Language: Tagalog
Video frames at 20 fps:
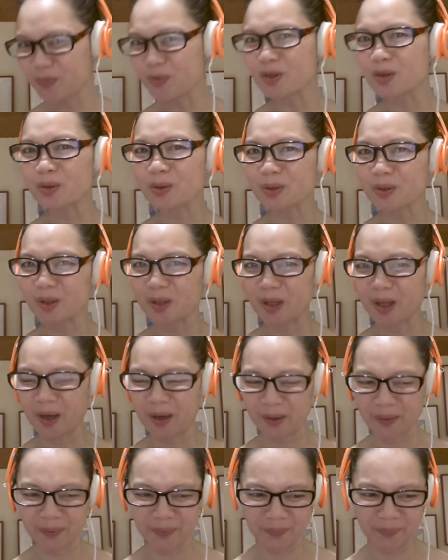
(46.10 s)
Jokes
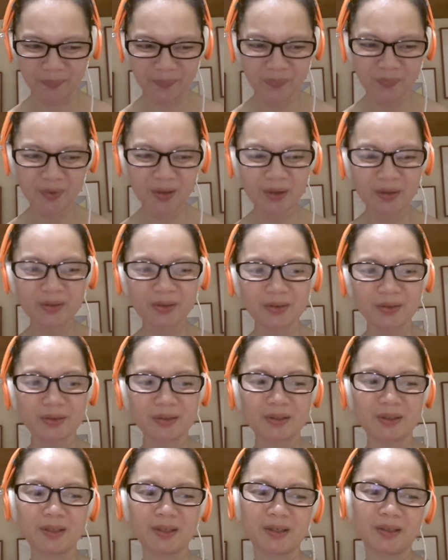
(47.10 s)
lang.
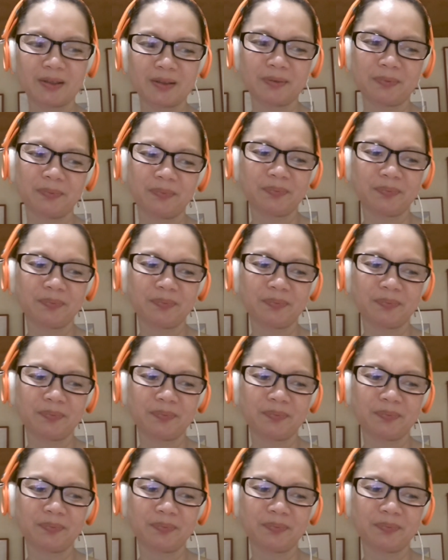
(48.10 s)
Jokes lang.